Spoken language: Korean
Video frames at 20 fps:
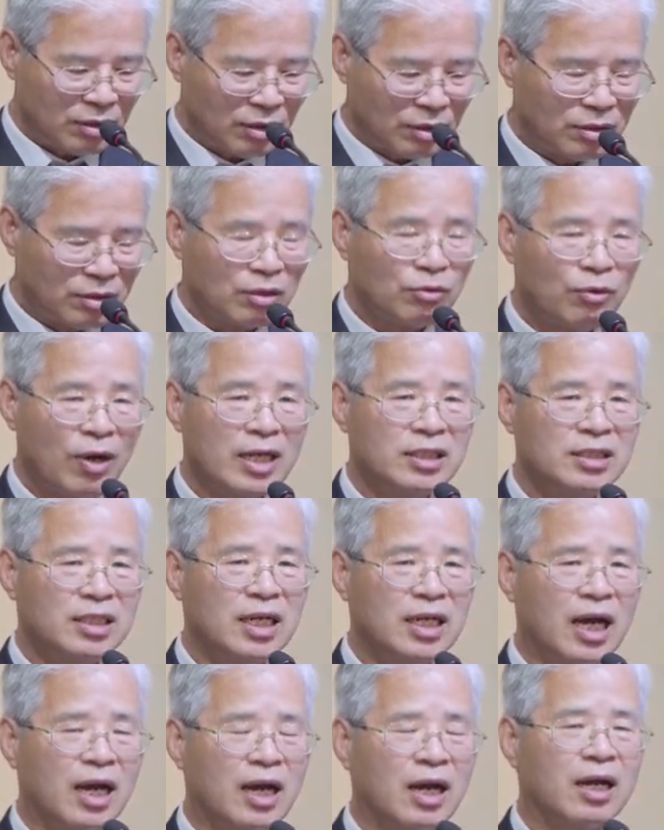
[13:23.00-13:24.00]
어떤
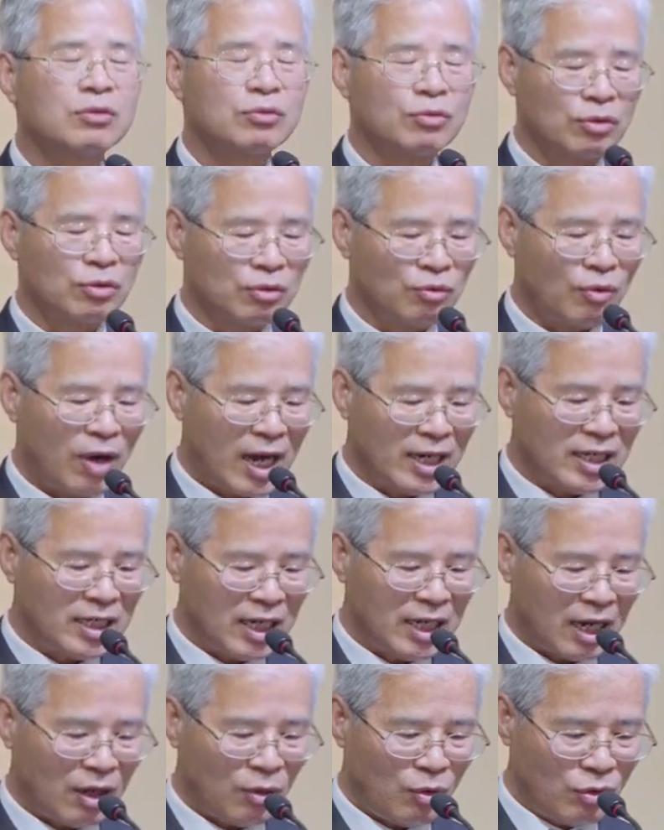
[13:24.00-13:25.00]
황제나 또는
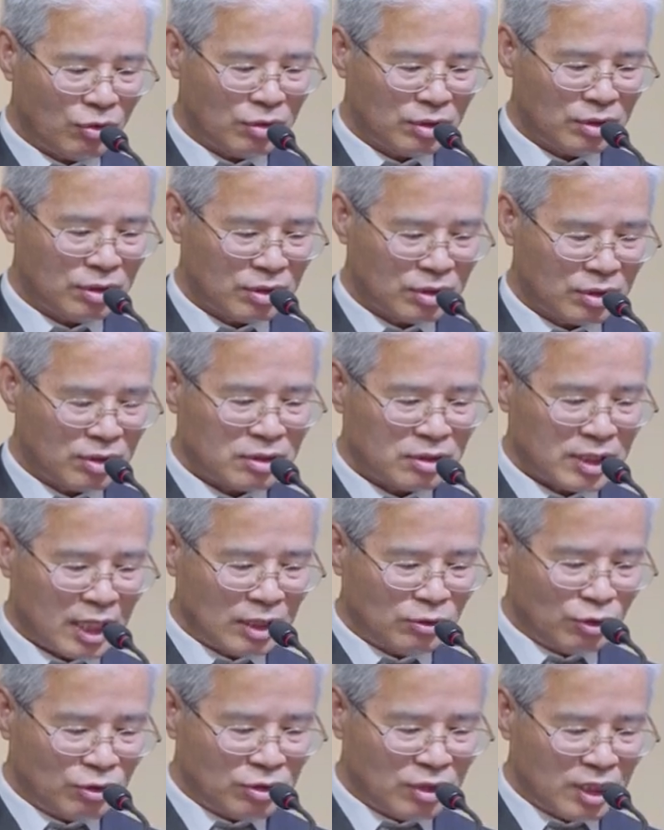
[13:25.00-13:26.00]
왕이나 혹은
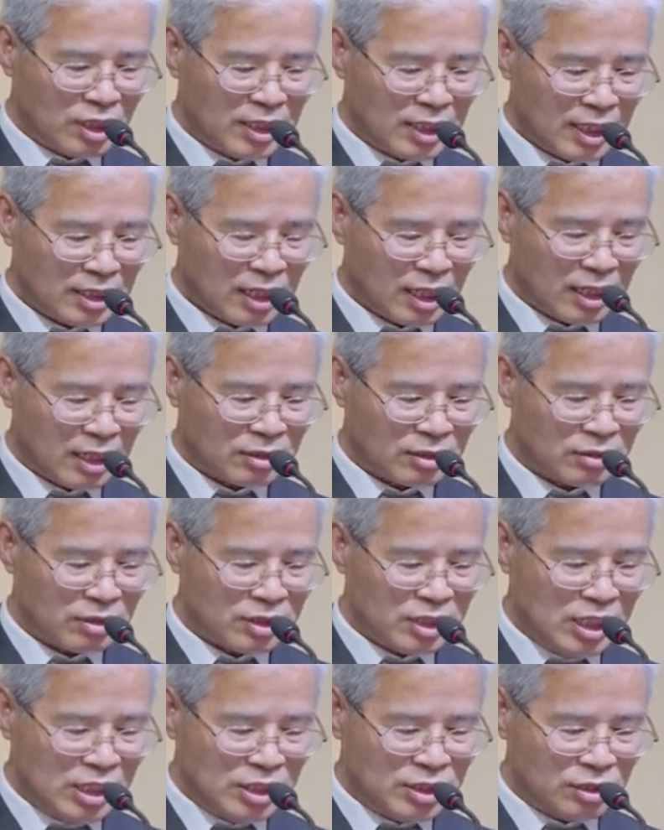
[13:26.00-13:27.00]
대통령이
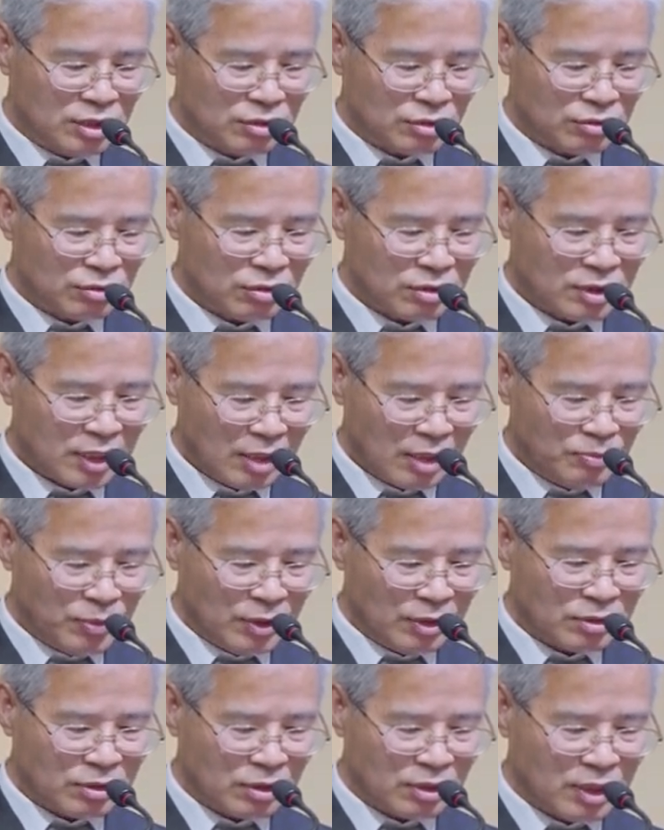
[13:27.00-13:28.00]
나타나서 일시적으로
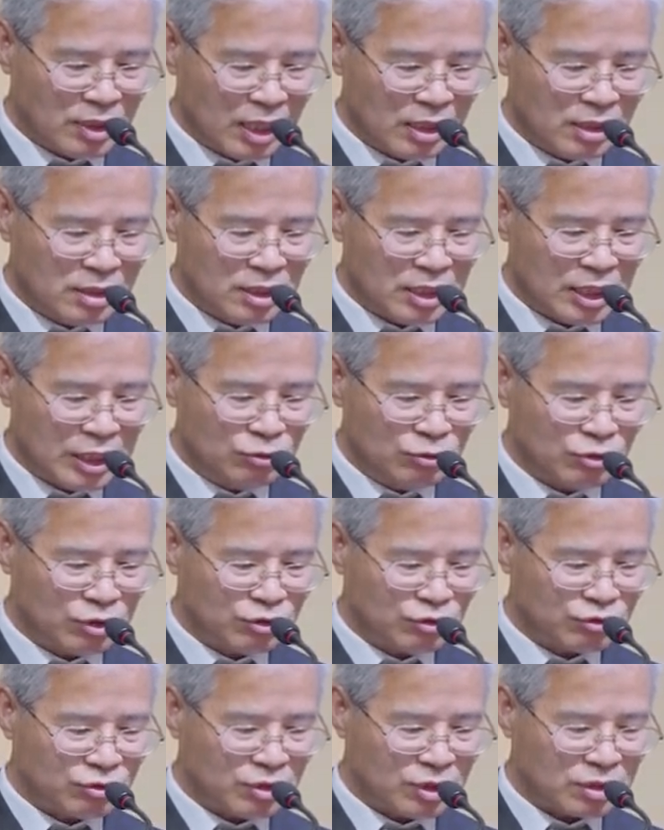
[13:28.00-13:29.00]
태평성대를
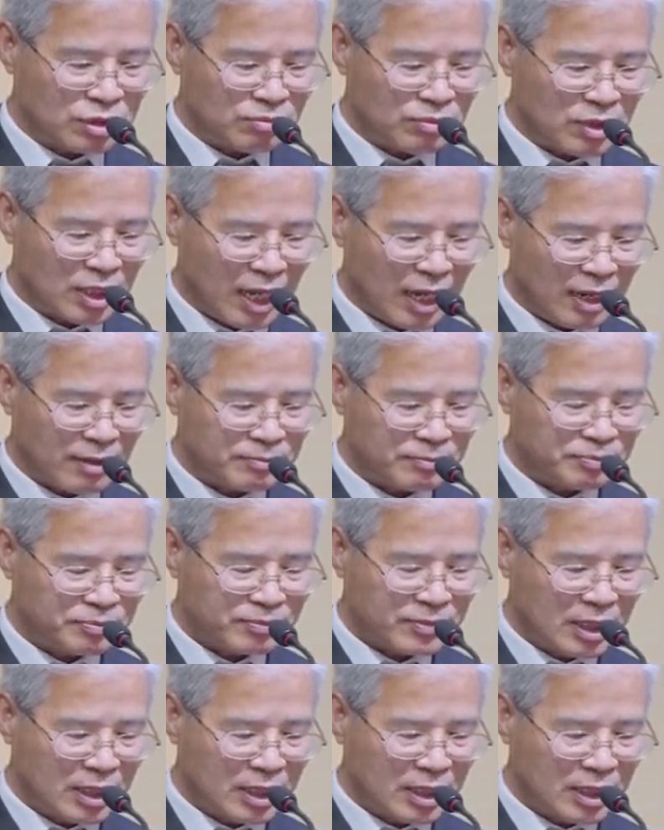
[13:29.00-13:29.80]
이루어줄 수 있습니다.